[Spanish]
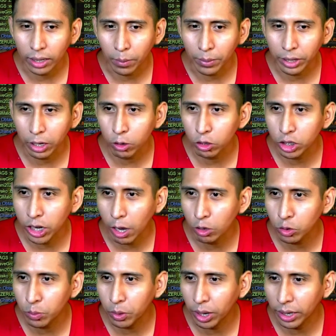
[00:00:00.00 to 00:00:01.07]
También tengo
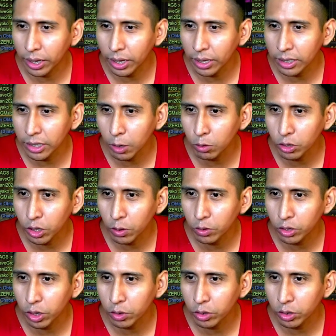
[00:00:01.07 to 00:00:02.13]
chaos por aquí. Chaos, chaos,
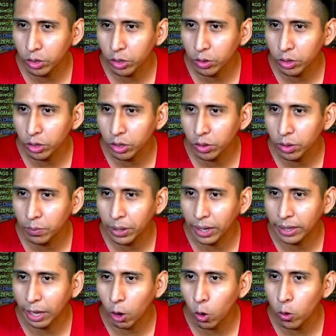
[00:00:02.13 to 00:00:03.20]
chaos, chaos, chaos. chaos.
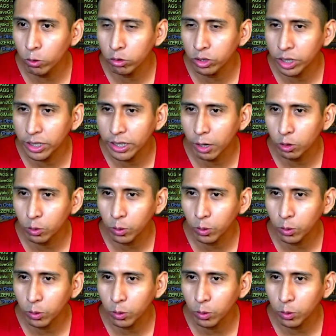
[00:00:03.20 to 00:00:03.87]
Mira, tengo 11 chaos.